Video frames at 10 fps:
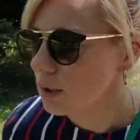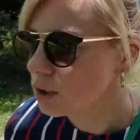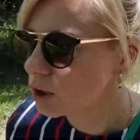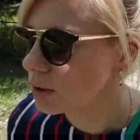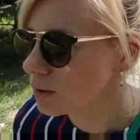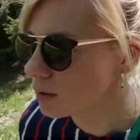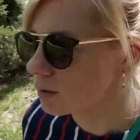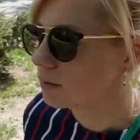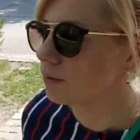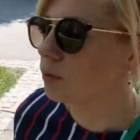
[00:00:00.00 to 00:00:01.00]
также
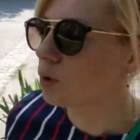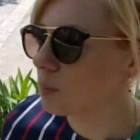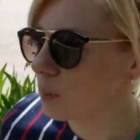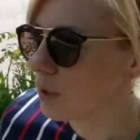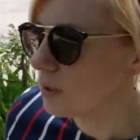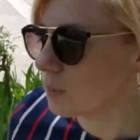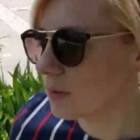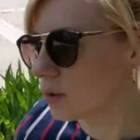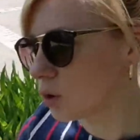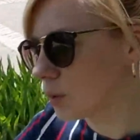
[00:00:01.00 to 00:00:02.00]
э, в тот момент я
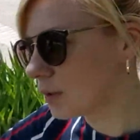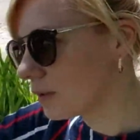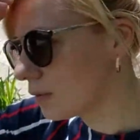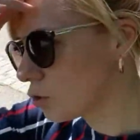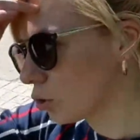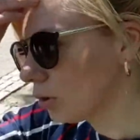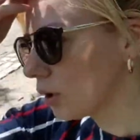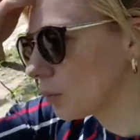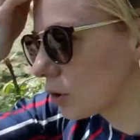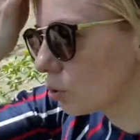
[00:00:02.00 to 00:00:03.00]
познакомилась с
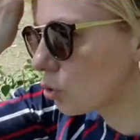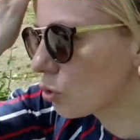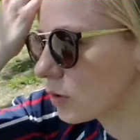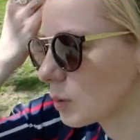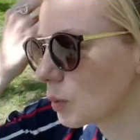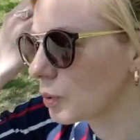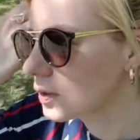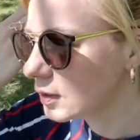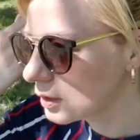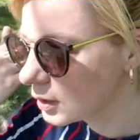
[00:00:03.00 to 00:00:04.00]
девчонками, дружу с ними по
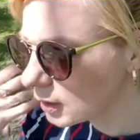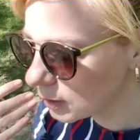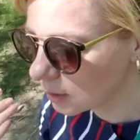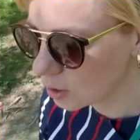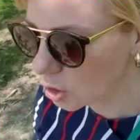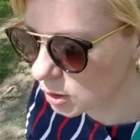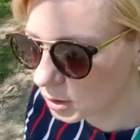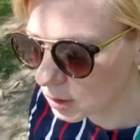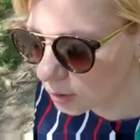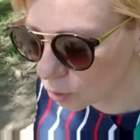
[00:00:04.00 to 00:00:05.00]
сей день, конечно,
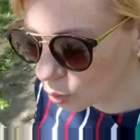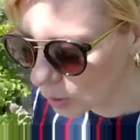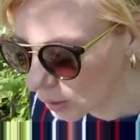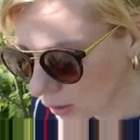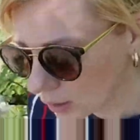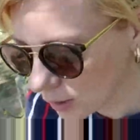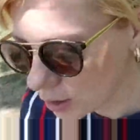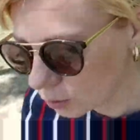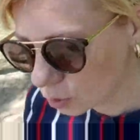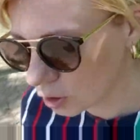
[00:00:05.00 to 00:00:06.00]
не так, но,
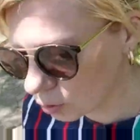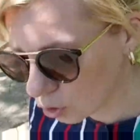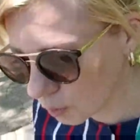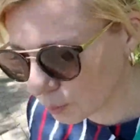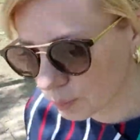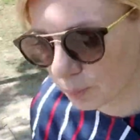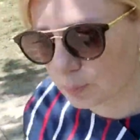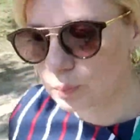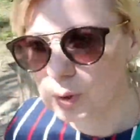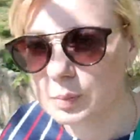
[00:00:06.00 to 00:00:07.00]
знаете, вот сейчас уже
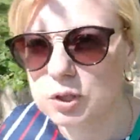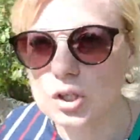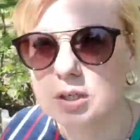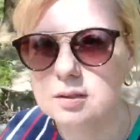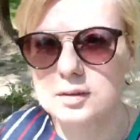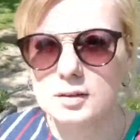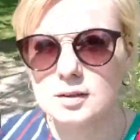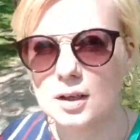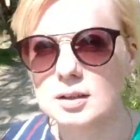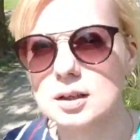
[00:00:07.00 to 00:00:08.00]
мы перешли из
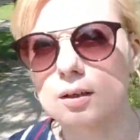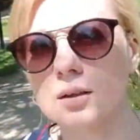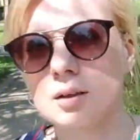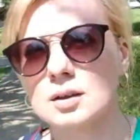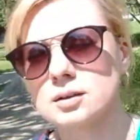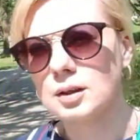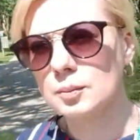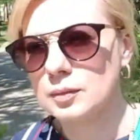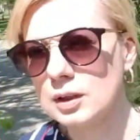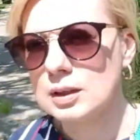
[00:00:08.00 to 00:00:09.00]
разряда,
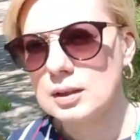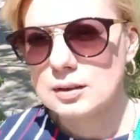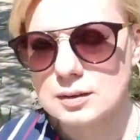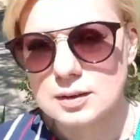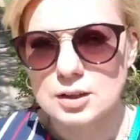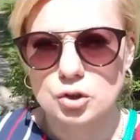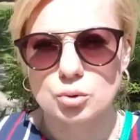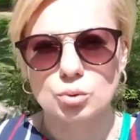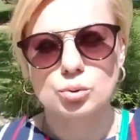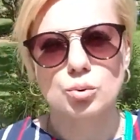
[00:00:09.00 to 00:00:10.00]
там, знаешь
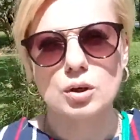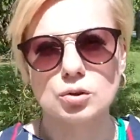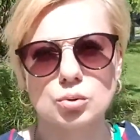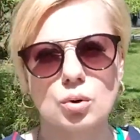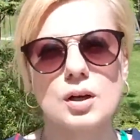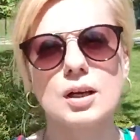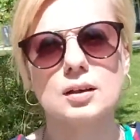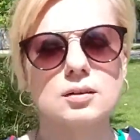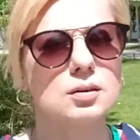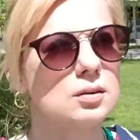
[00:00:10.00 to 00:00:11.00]
друг друга сто
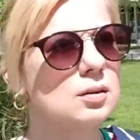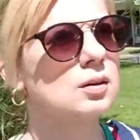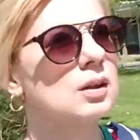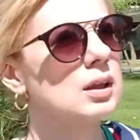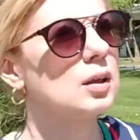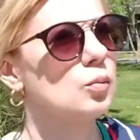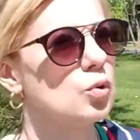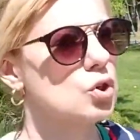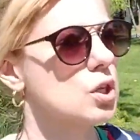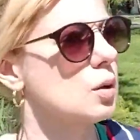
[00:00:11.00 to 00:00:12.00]
лет,
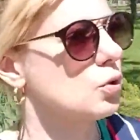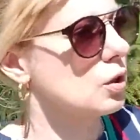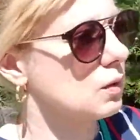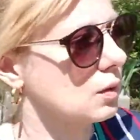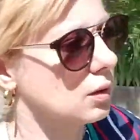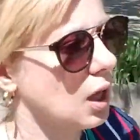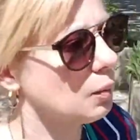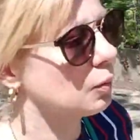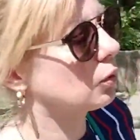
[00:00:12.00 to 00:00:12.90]
можешь не общаться годами,